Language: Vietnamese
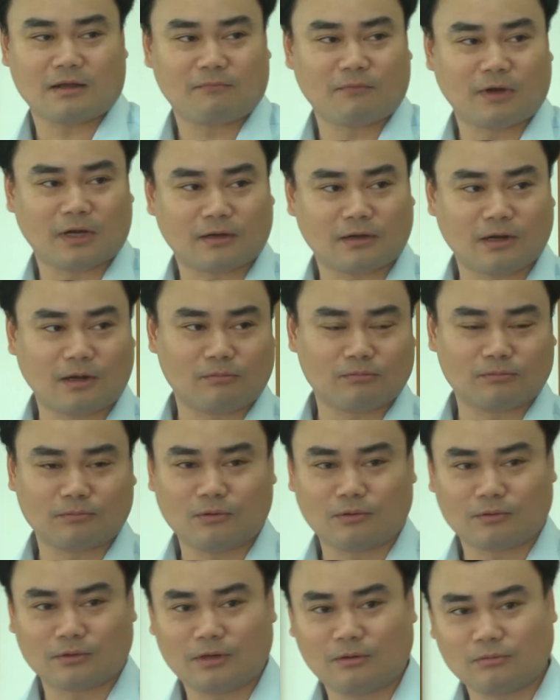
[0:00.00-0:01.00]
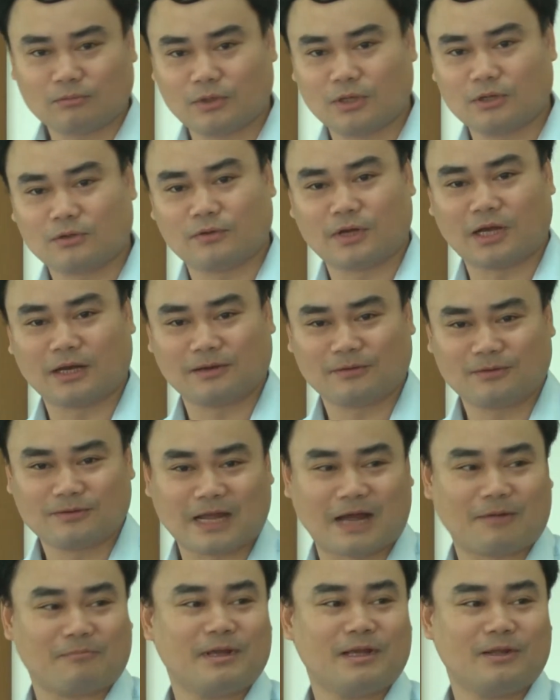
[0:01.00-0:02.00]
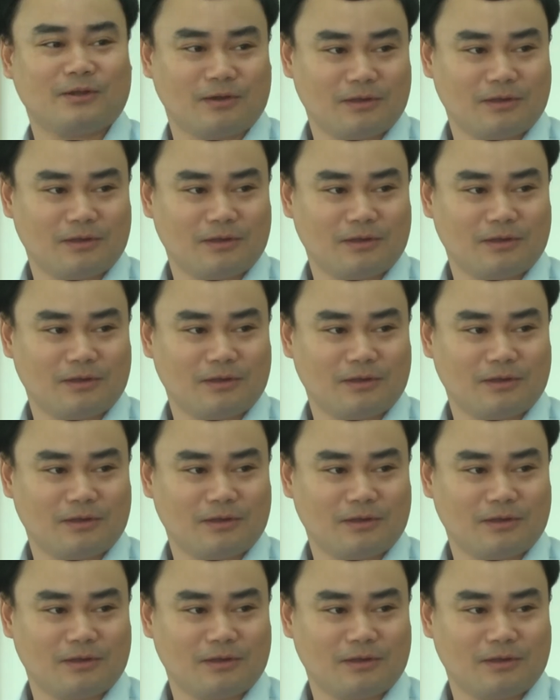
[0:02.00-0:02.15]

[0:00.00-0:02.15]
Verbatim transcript: đại diện các phòng ban đơn vị, ủy ban nhân